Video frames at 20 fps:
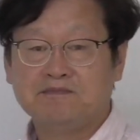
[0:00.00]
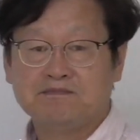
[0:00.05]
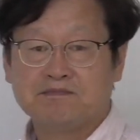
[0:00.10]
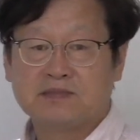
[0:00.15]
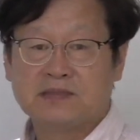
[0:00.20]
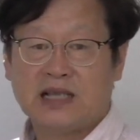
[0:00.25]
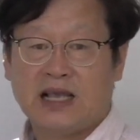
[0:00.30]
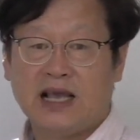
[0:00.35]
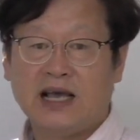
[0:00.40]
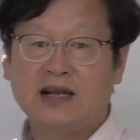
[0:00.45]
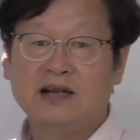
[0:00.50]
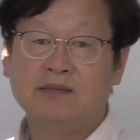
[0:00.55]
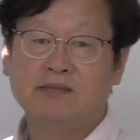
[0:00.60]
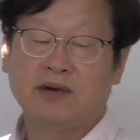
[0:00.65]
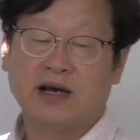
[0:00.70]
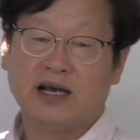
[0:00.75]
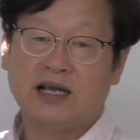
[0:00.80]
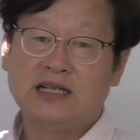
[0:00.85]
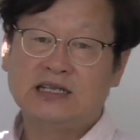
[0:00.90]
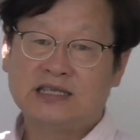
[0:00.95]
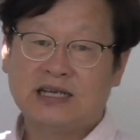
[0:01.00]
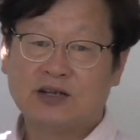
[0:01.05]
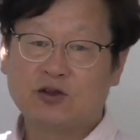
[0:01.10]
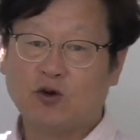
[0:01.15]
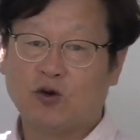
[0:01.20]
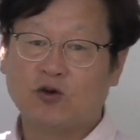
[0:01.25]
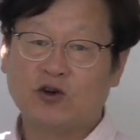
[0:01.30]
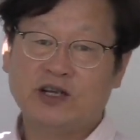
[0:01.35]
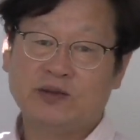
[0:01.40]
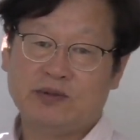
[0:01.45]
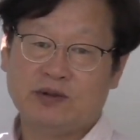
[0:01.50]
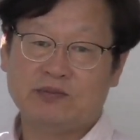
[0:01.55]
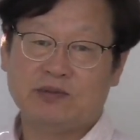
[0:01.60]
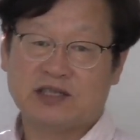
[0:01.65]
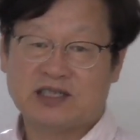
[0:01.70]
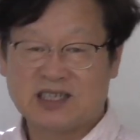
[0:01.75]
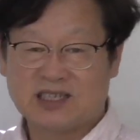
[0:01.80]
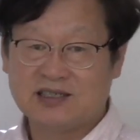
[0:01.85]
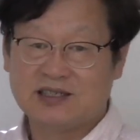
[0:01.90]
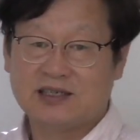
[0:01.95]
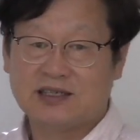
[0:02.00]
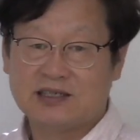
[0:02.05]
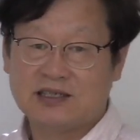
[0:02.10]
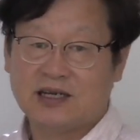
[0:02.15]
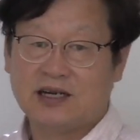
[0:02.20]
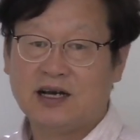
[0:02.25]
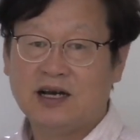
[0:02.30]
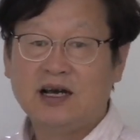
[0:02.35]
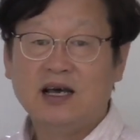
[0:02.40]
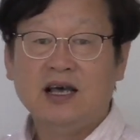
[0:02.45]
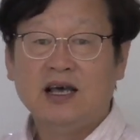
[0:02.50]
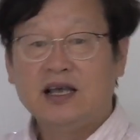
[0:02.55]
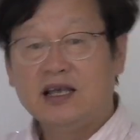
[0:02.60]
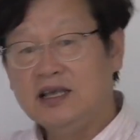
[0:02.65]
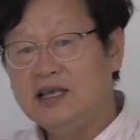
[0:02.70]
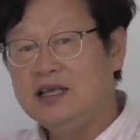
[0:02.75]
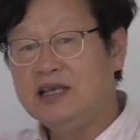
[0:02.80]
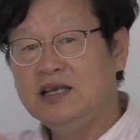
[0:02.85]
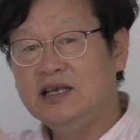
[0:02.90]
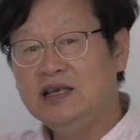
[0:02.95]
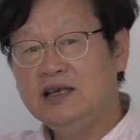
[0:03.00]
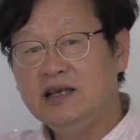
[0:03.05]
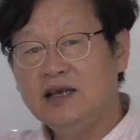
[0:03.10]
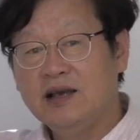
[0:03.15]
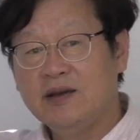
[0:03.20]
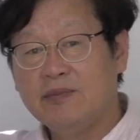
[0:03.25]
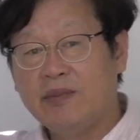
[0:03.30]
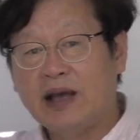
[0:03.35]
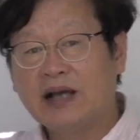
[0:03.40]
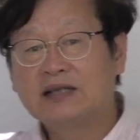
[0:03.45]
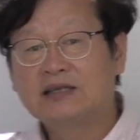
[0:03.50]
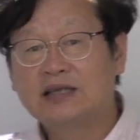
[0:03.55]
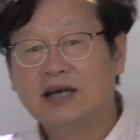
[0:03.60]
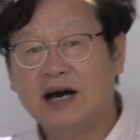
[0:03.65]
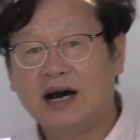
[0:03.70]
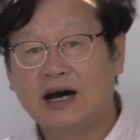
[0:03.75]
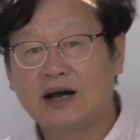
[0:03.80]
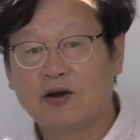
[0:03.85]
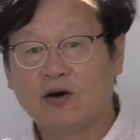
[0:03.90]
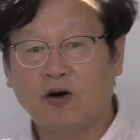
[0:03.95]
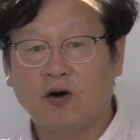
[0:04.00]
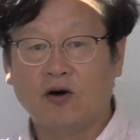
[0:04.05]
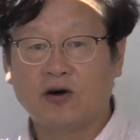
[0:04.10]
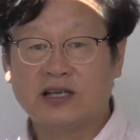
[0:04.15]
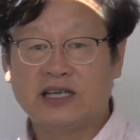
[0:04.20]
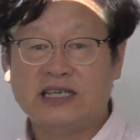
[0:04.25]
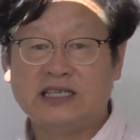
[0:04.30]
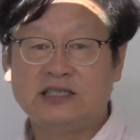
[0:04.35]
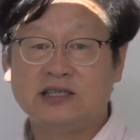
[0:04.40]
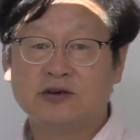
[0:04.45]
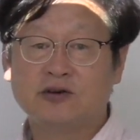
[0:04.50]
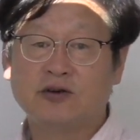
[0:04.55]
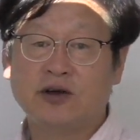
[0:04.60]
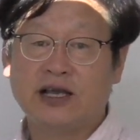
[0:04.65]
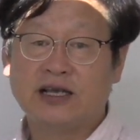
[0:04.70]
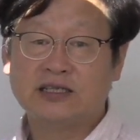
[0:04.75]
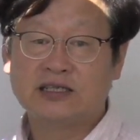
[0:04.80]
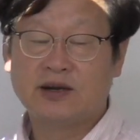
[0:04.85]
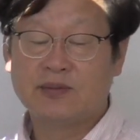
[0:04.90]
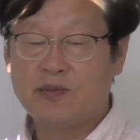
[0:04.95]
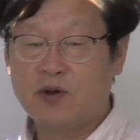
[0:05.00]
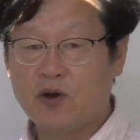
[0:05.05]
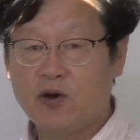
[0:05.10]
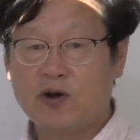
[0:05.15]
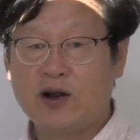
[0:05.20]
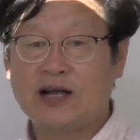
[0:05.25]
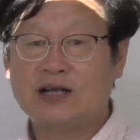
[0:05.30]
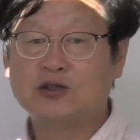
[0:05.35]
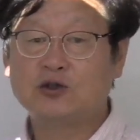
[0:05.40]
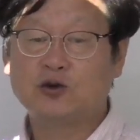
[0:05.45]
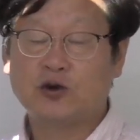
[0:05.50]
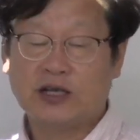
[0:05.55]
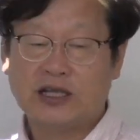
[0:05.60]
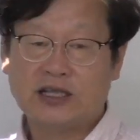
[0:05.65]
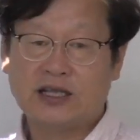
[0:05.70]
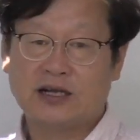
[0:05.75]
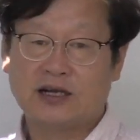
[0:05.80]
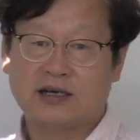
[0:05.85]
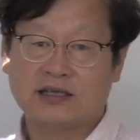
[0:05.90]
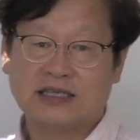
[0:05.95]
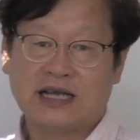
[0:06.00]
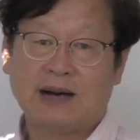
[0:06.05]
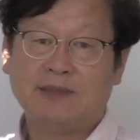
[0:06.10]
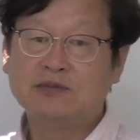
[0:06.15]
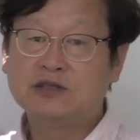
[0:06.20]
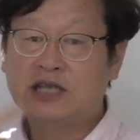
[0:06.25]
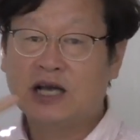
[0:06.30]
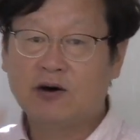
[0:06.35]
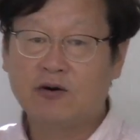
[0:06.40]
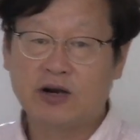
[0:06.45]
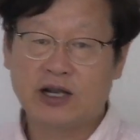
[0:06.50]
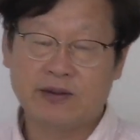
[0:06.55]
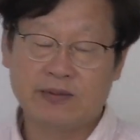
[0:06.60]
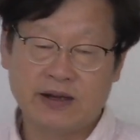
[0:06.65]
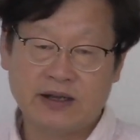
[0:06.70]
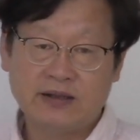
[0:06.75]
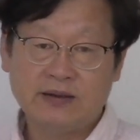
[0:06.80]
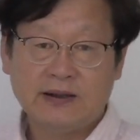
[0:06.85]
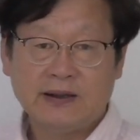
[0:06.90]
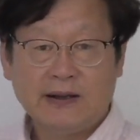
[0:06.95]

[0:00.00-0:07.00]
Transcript: 얘를 뭐 1차 독립이 뭐 등등 있잖아. 이 벡터로 기조로 해서 표현할 수 있다는 거. 3차원이면